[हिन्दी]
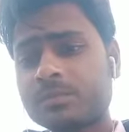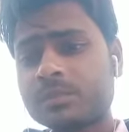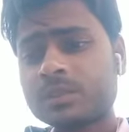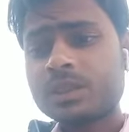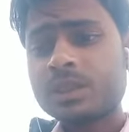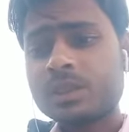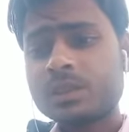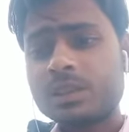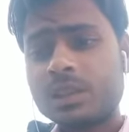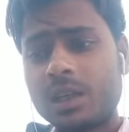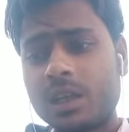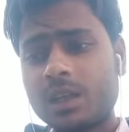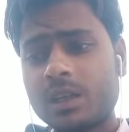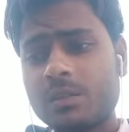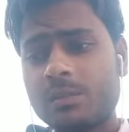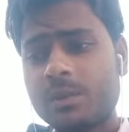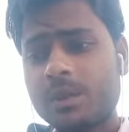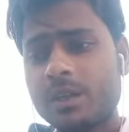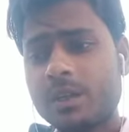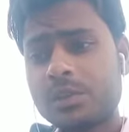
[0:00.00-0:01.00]
छारी
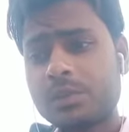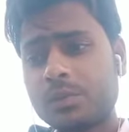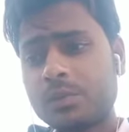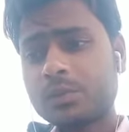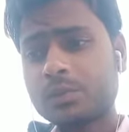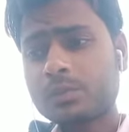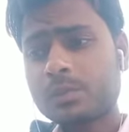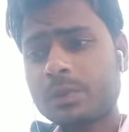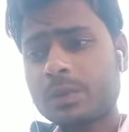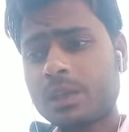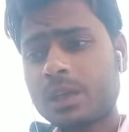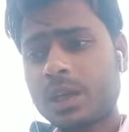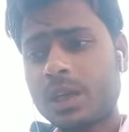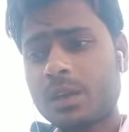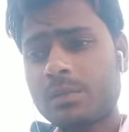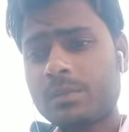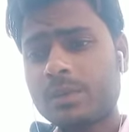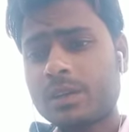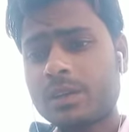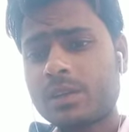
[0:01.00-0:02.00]
मिट्टी उस प्रकार
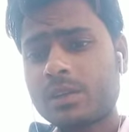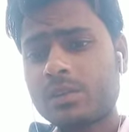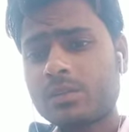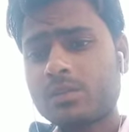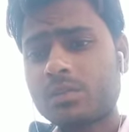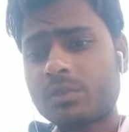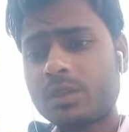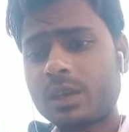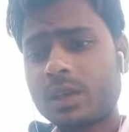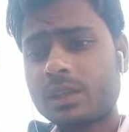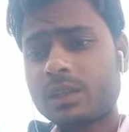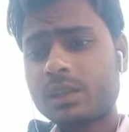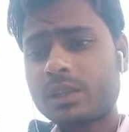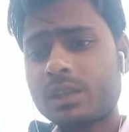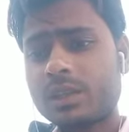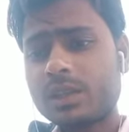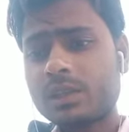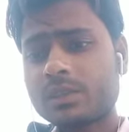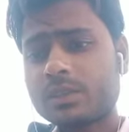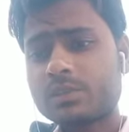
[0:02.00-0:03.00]
मिट्टी को कहते
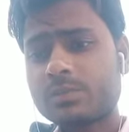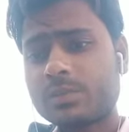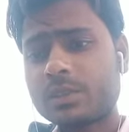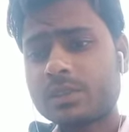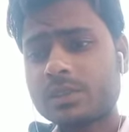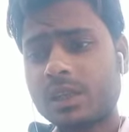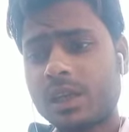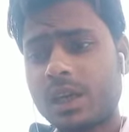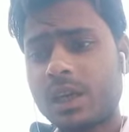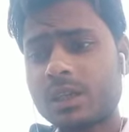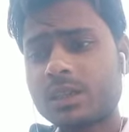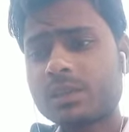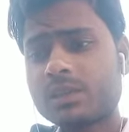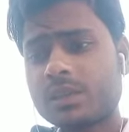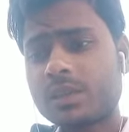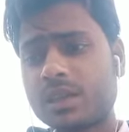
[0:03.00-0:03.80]
हैं जिसमें क्षार तथा